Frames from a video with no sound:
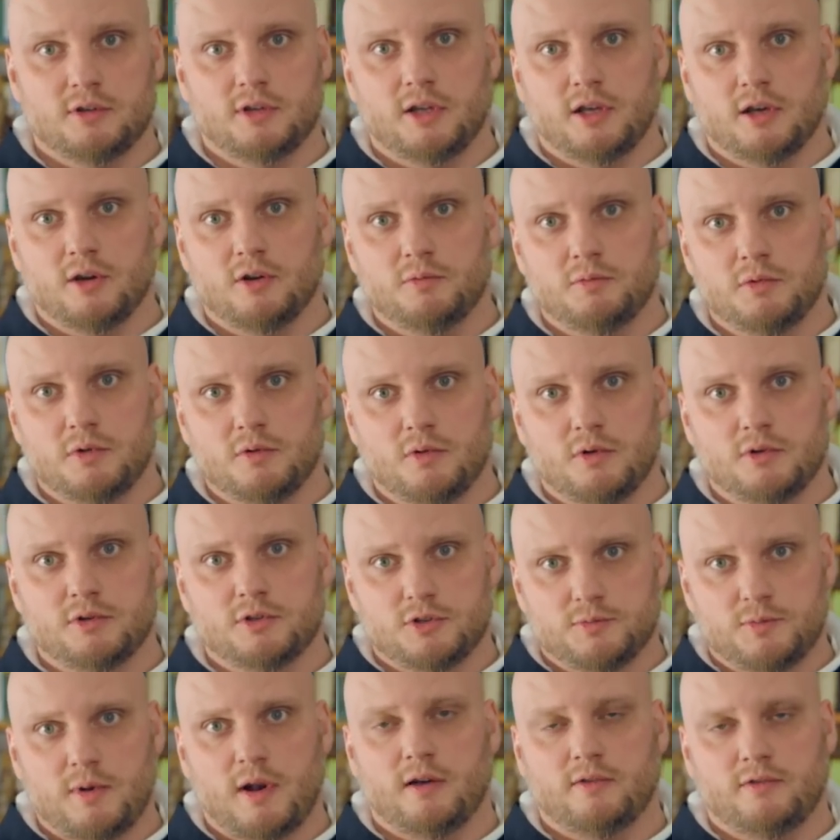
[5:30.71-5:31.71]
na Jego
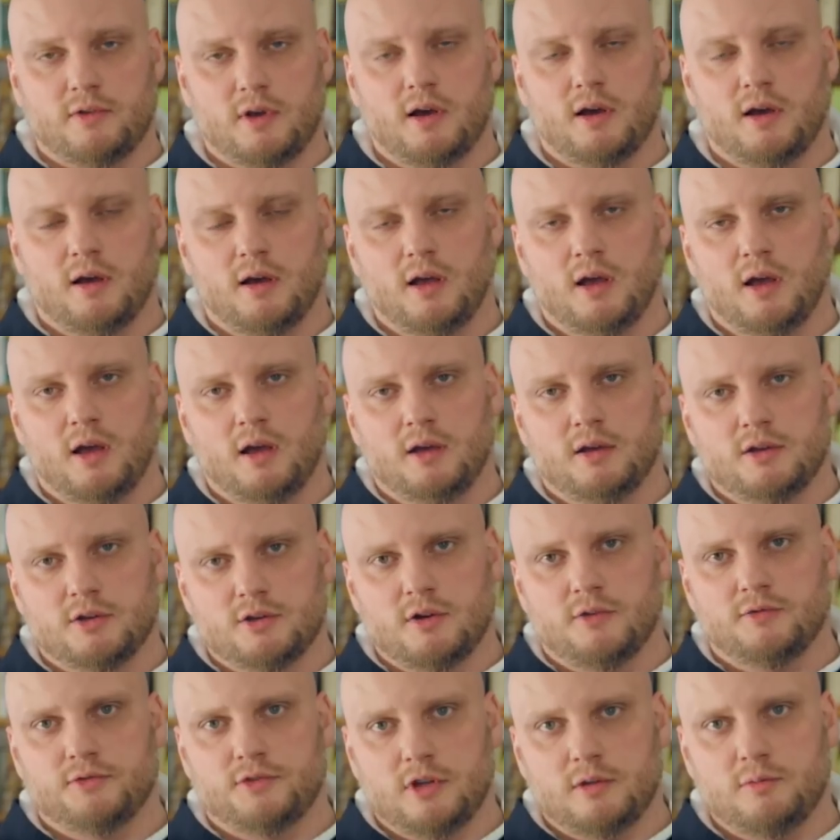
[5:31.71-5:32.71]
miłość sprawia,
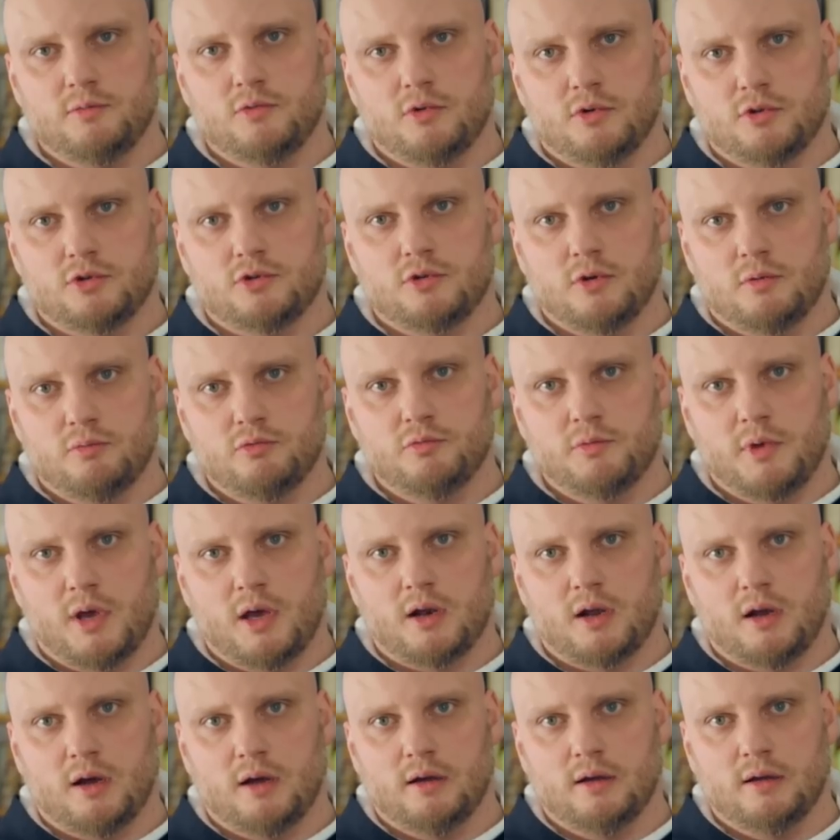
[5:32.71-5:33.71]
że On w tej miłości
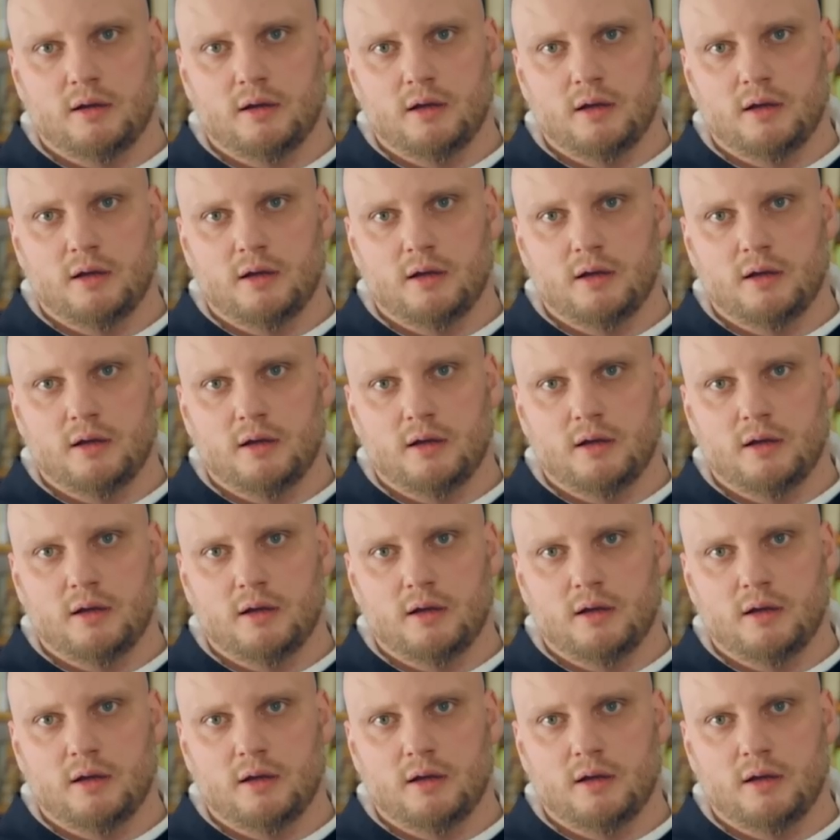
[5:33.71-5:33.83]
obumiera.